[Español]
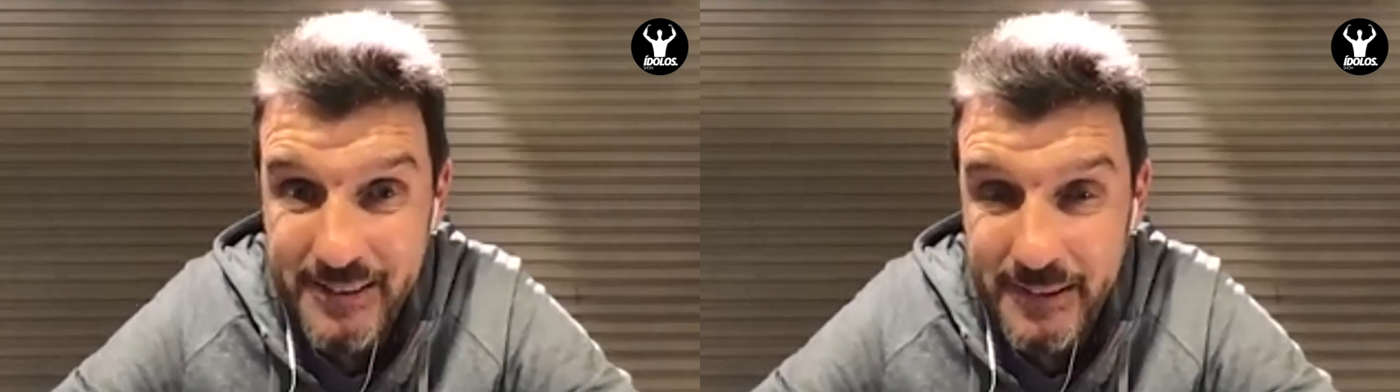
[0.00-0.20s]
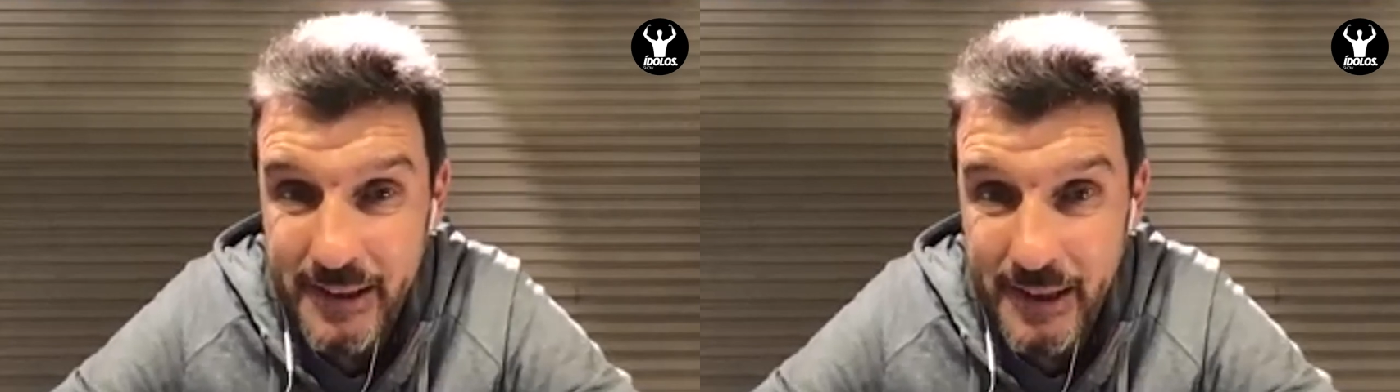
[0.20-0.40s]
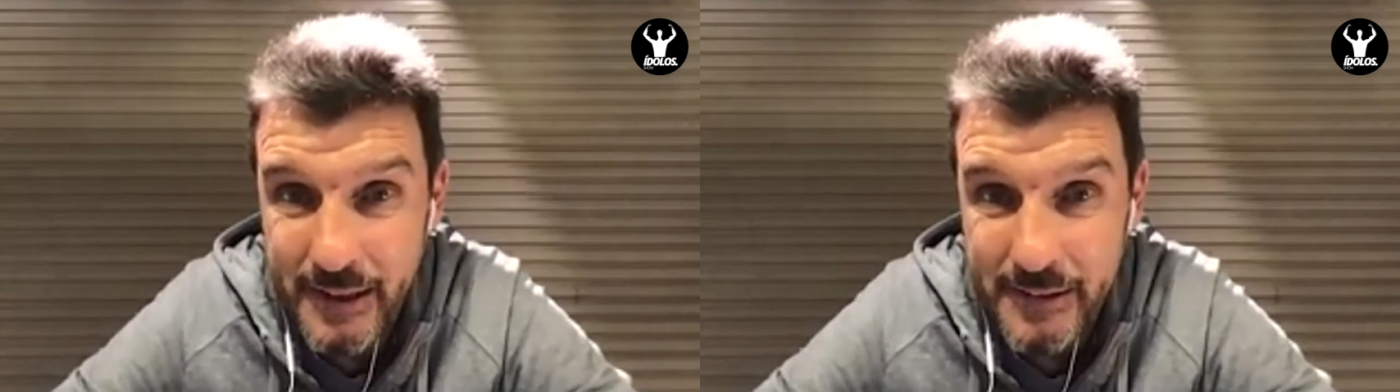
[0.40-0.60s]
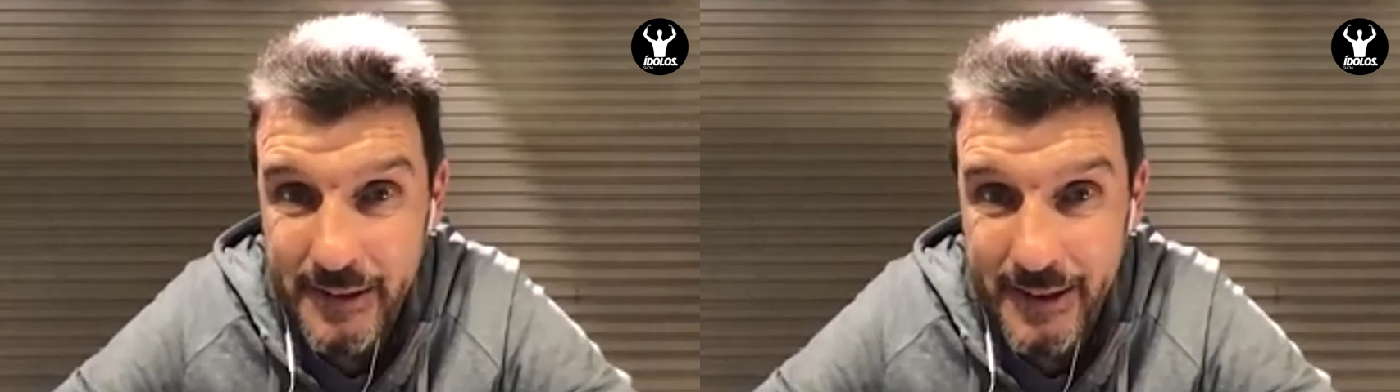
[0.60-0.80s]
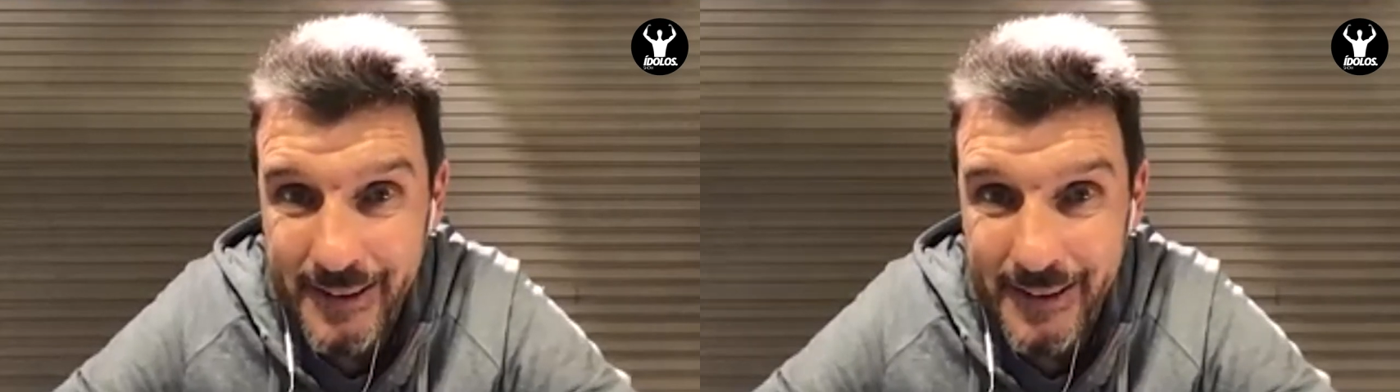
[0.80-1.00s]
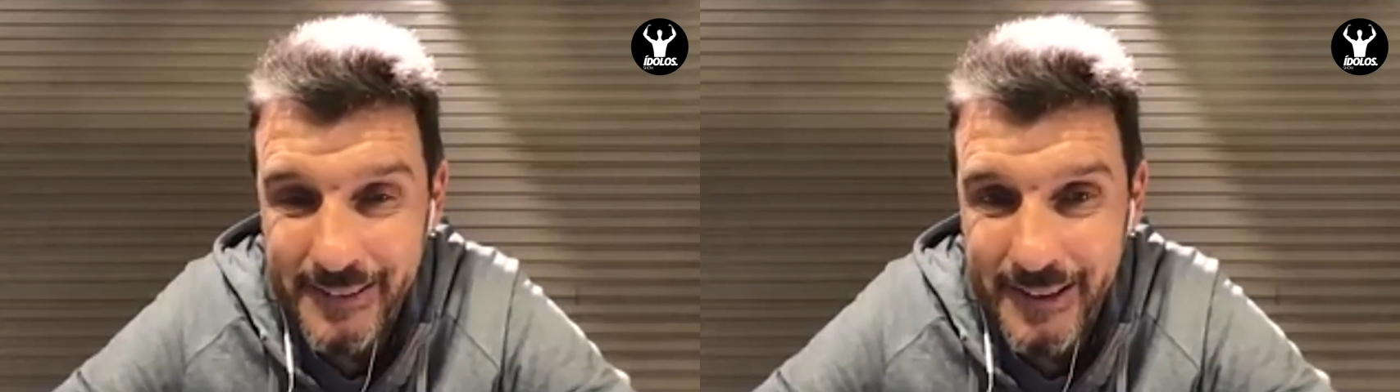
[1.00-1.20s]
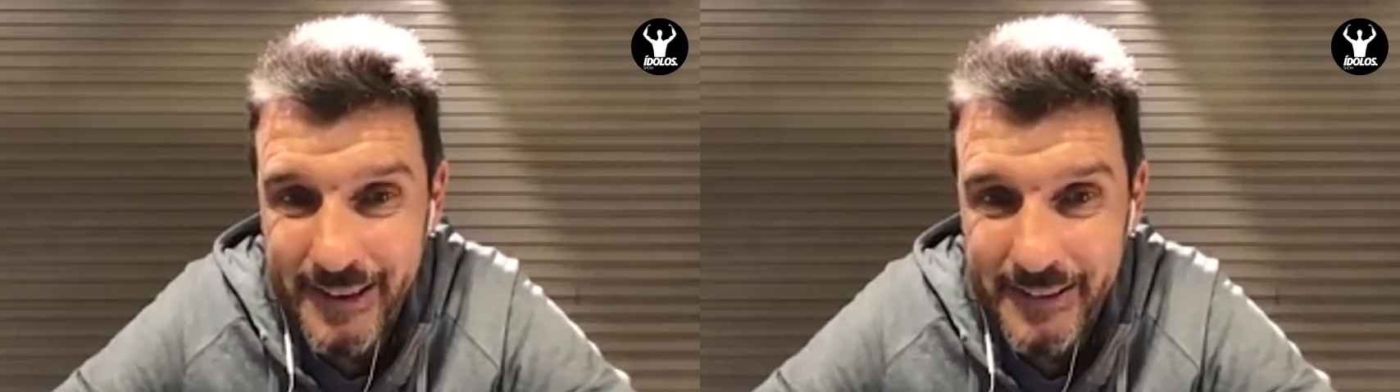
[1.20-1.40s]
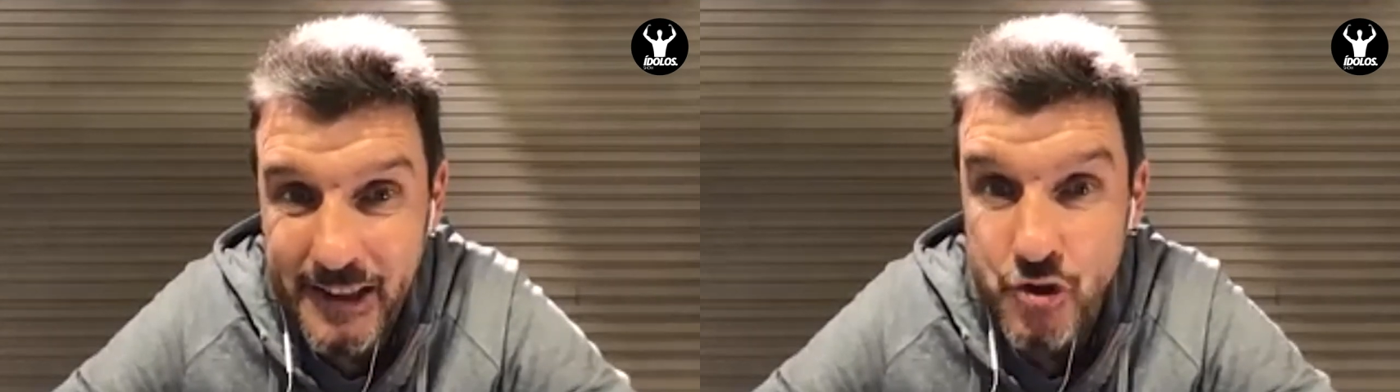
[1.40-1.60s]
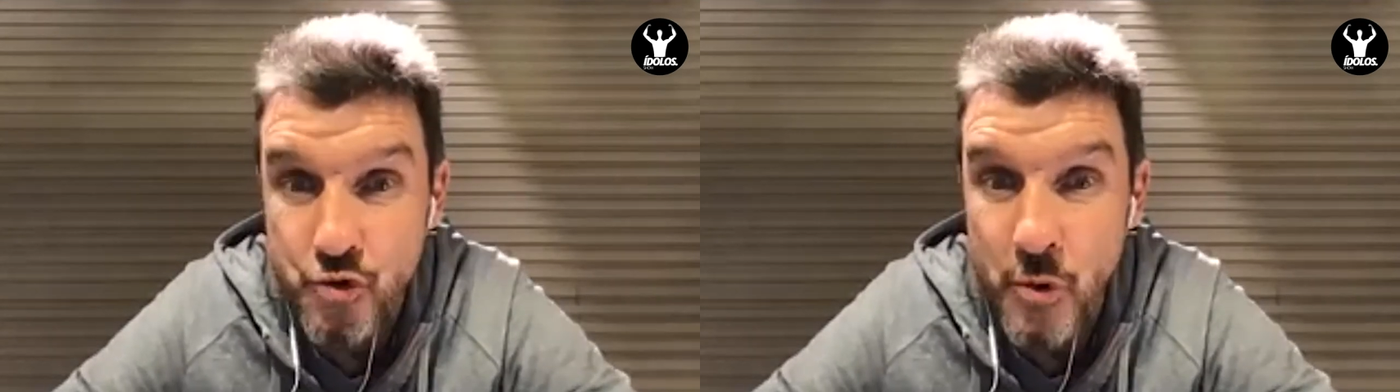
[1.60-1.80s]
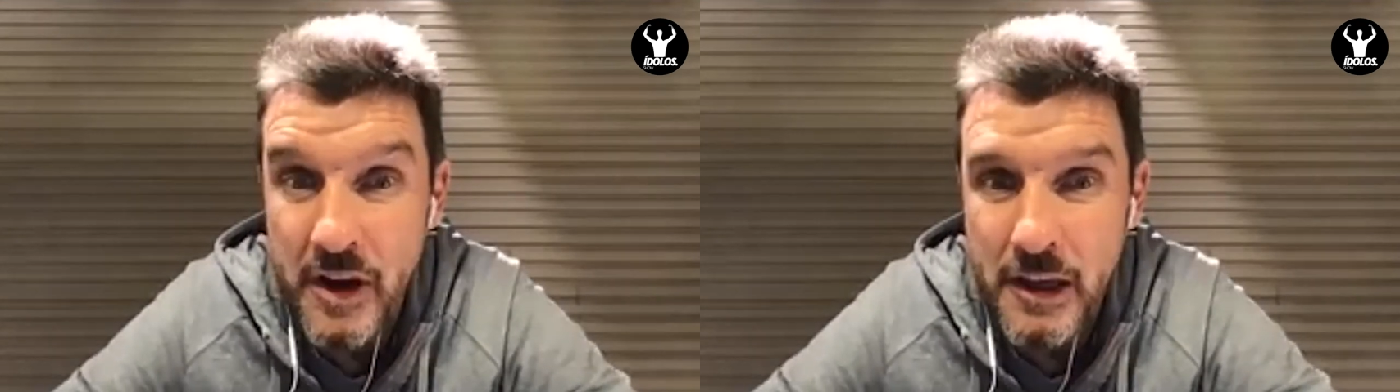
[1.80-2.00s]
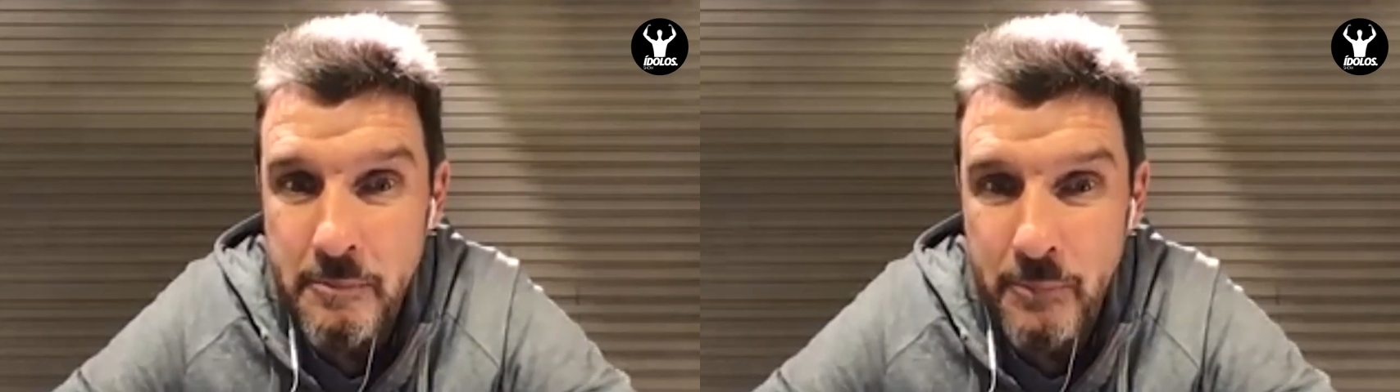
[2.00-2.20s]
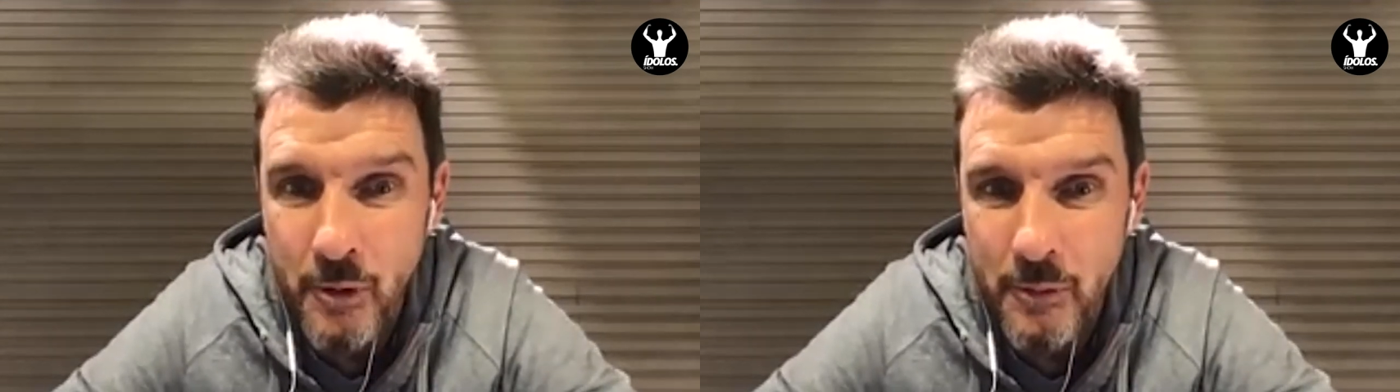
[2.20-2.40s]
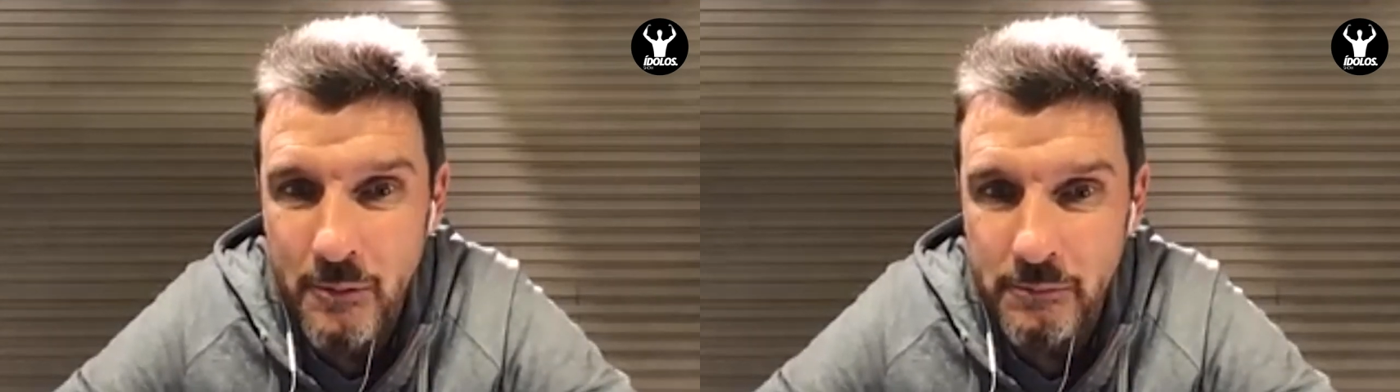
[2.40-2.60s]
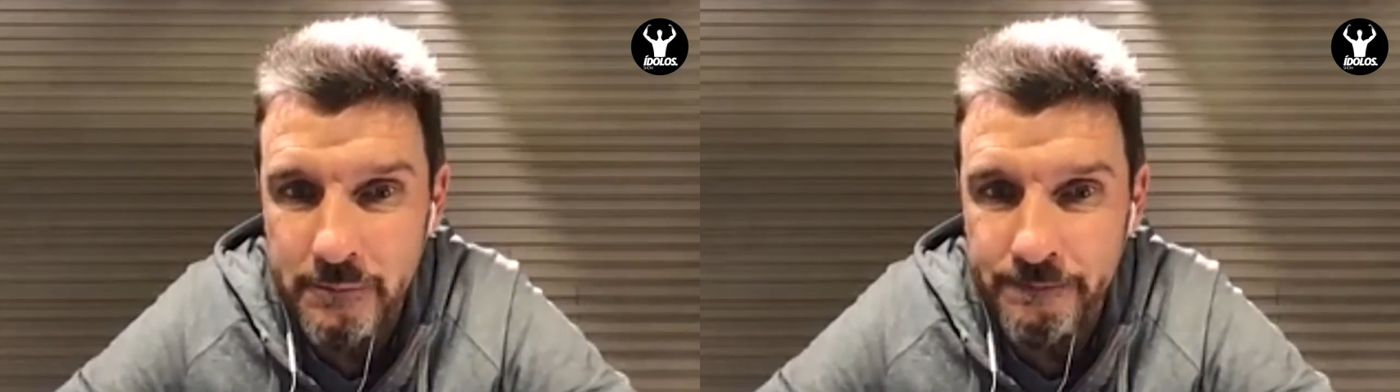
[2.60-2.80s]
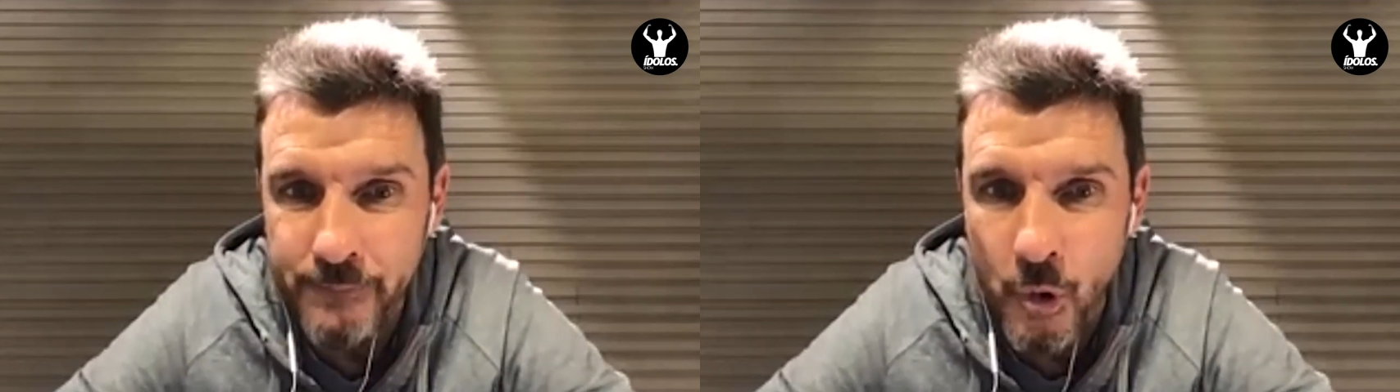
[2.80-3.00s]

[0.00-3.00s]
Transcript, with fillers: de, que su equipo mm,